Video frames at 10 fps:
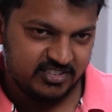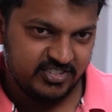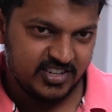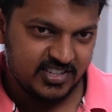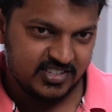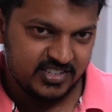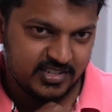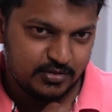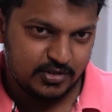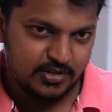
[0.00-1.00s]
இவ்வளோ இன்னைக்கு
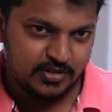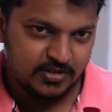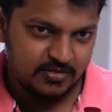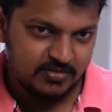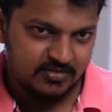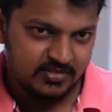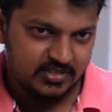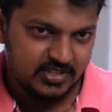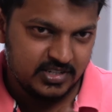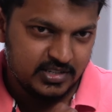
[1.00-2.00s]
வேலை செய்ய விட்டோம்
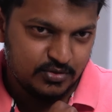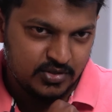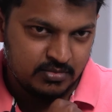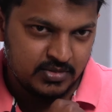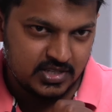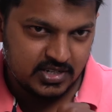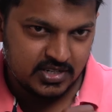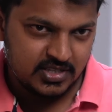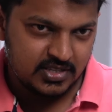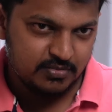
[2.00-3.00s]
இன்னைக்கு நம்ம
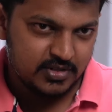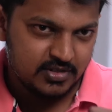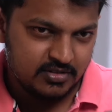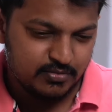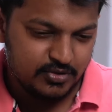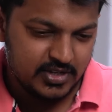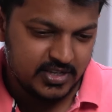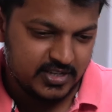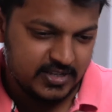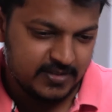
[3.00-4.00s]
தனியாக தான் படுக்கணும்
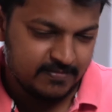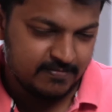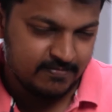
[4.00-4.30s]
போலையே